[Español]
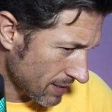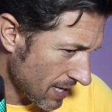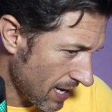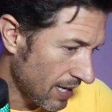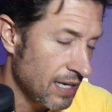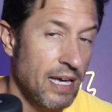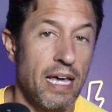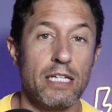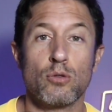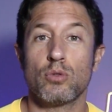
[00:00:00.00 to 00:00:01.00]
da.
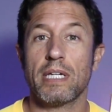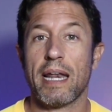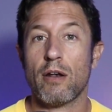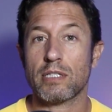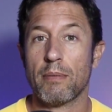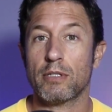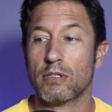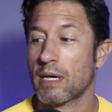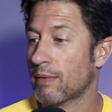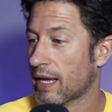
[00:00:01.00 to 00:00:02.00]
Escuchar a los árbitros
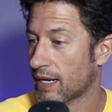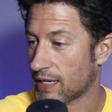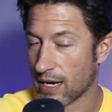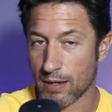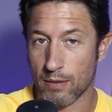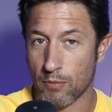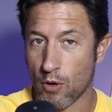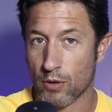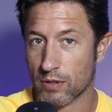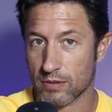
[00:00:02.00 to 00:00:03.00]
hablar en el
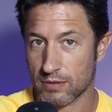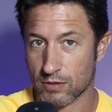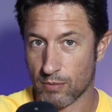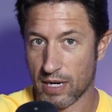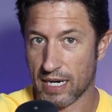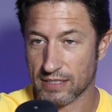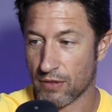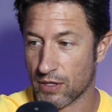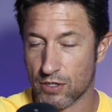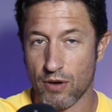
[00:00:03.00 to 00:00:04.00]
BOR sobre las
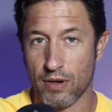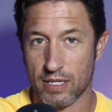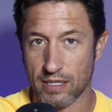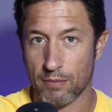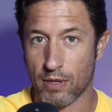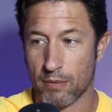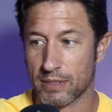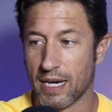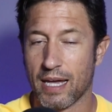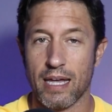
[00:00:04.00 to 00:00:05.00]
decisiones del
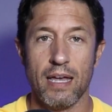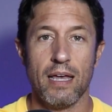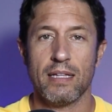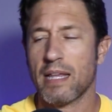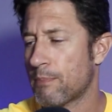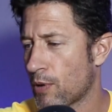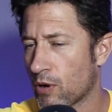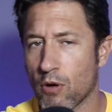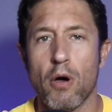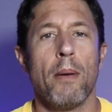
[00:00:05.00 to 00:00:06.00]
videoarbitraje,
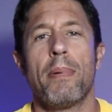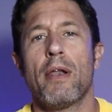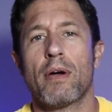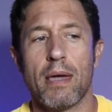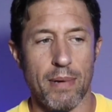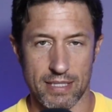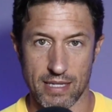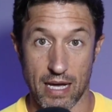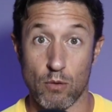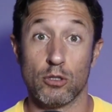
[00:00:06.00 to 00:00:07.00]
tampoco, pero qué más
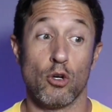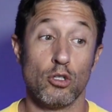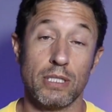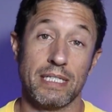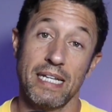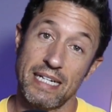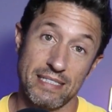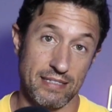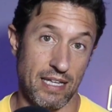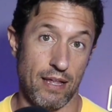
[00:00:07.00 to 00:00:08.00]
da. Cuando en otras ligas se
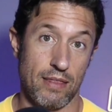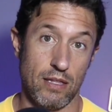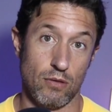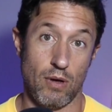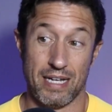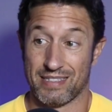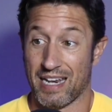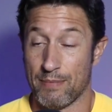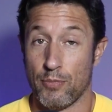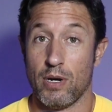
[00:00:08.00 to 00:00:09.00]
están haciendo, hasta
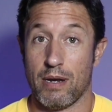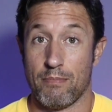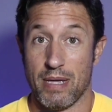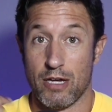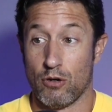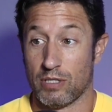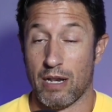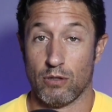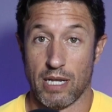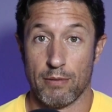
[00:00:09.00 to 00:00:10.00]
le ponen micros a
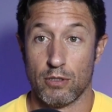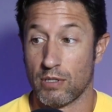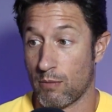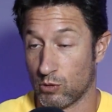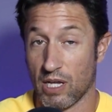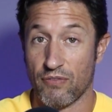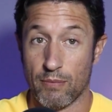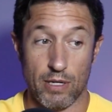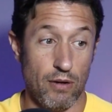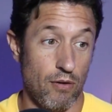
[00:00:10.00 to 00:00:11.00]
los árbitros el Mundial
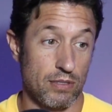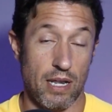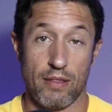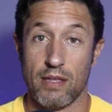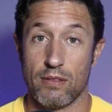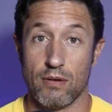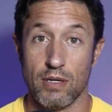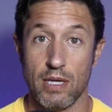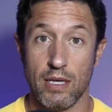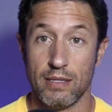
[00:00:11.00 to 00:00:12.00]
Femenino, lo están haciendo
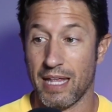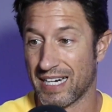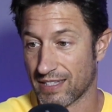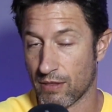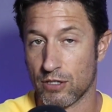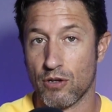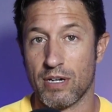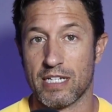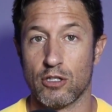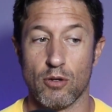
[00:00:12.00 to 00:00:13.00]
de las
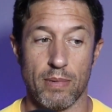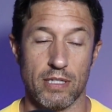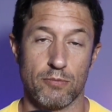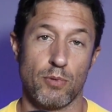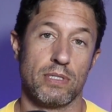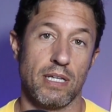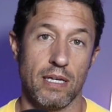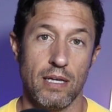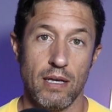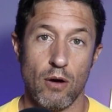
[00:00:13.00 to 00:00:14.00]
decisiones que toman después de
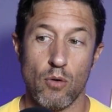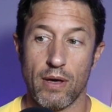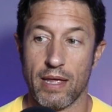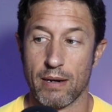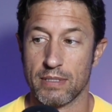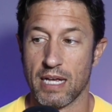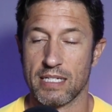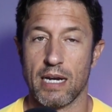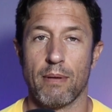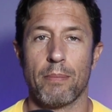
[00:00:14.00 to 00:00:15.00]
jugadas revisadas
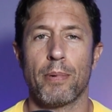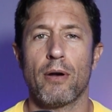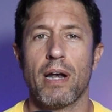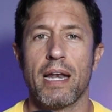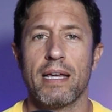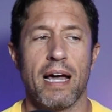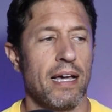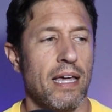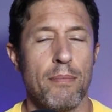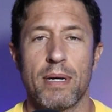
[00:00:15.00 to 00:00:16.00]
en el bar. Pero en la liga,
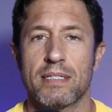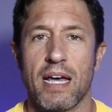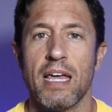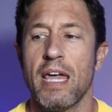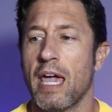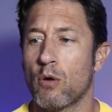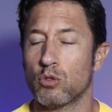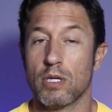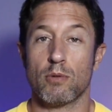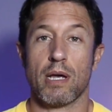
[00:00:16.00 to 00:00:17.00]
¿qué más da?
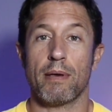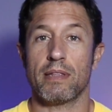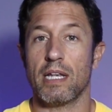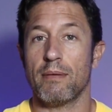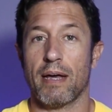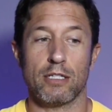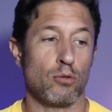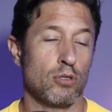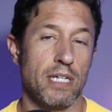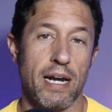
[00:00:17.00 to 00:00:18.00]
Escuchemos a Mendilibar y
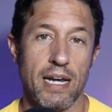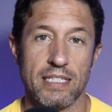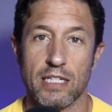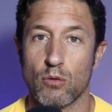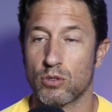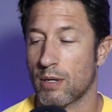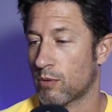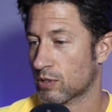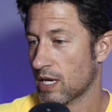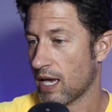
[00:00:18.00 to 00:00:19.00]
sus charlas,
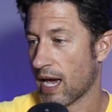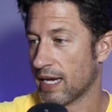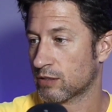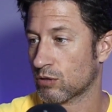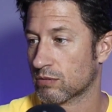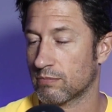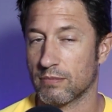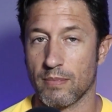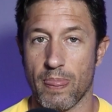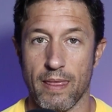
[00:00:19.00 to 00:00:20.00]
escuchemos a estos
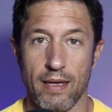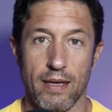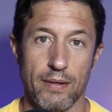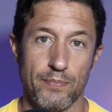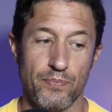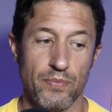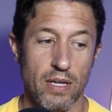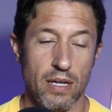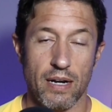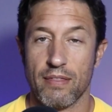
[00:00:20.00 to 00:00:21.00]
mm, eh,
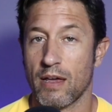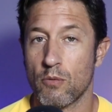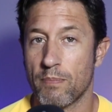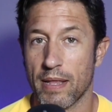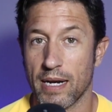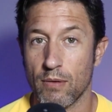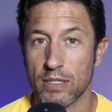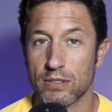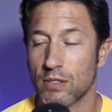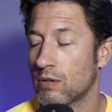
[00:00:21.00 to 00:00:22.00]
rezar un Padre
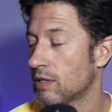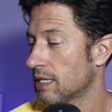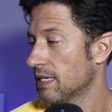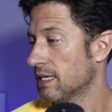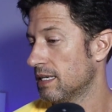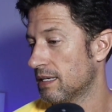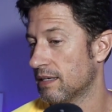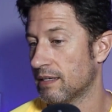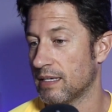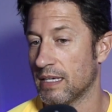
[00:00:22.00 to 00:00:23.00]
Nuestro
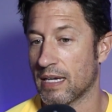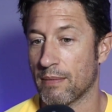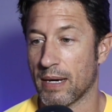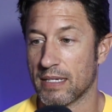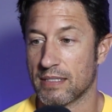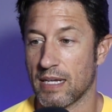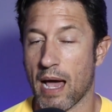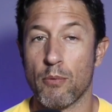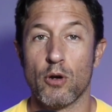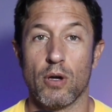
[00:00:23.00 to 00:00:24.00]
y, y qué más. Y, ah,
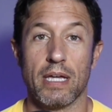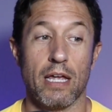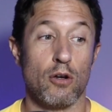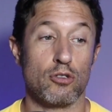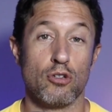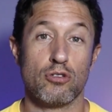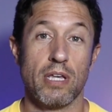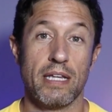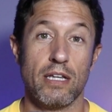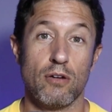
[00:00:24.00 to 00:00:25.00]
bueno, y que los dos
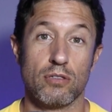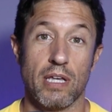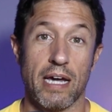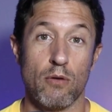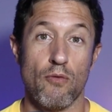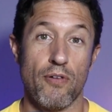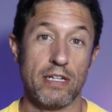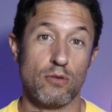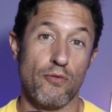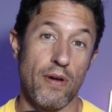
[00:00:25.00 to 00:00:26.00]
técnicos tengan un
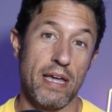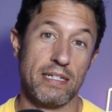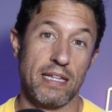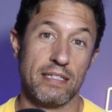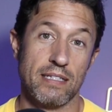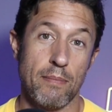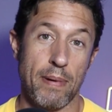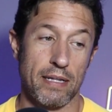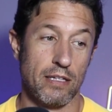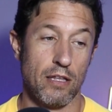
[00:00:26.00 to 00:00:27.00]
face-to-face antes del
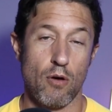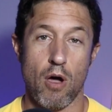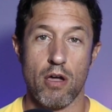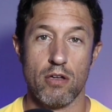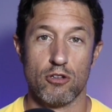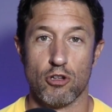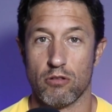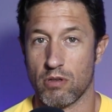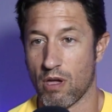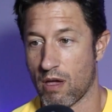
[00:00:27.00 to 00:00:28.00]
partido, ahí se
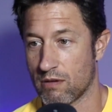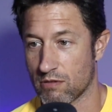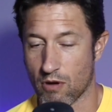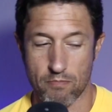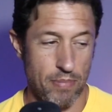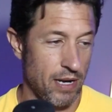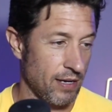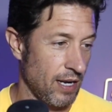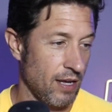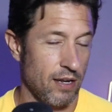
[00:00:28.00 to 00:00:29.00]
tienen con
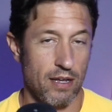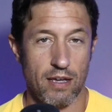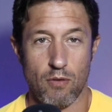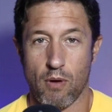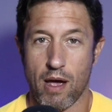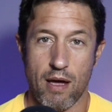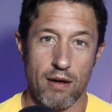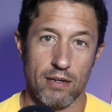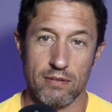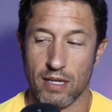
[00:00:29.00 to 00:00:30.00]
Pellegrini, guau,
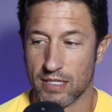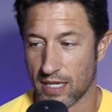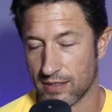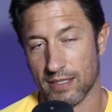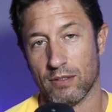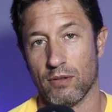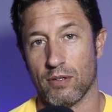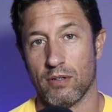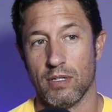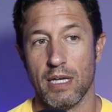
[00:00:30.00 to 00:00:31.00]
qué interesante todo,
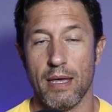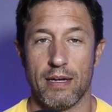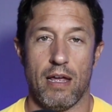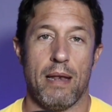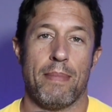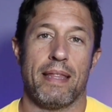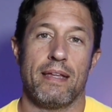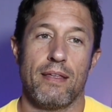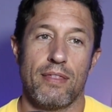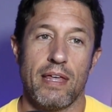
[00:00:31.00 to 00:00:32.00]
¿no? El
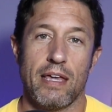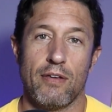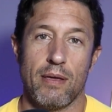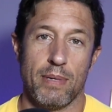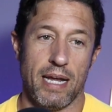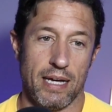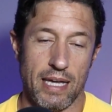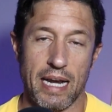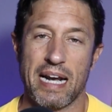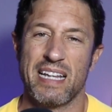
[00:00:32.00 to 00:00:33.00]
Madrid dice que, oye, mira,
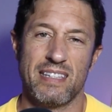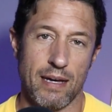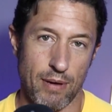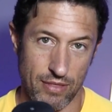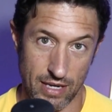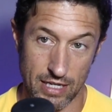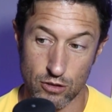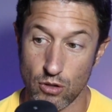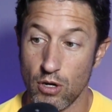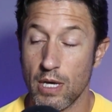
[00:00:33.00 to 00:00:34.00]
Guerrita va a hacer
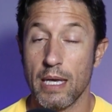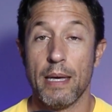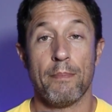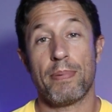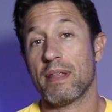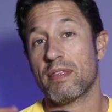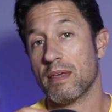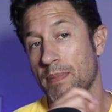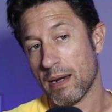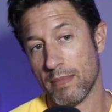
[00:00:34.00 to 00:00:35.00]
eso,
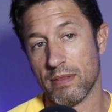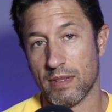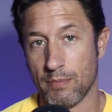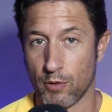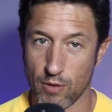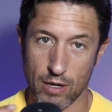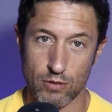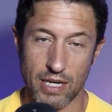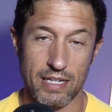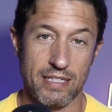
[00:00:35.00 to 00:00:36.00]
principalmente por una
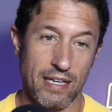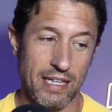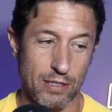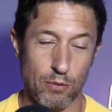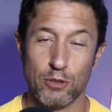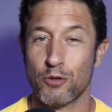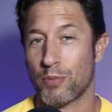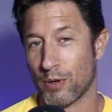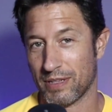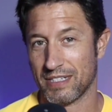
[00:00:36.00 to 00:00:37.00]
cosa que enseguida te cuento,
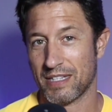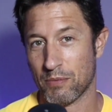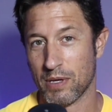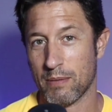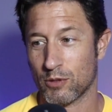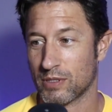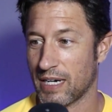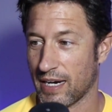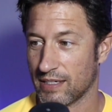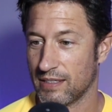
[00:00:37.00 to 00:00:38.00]
pero antes te voy a
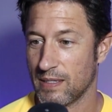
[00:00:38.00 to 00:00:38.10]
mostrar.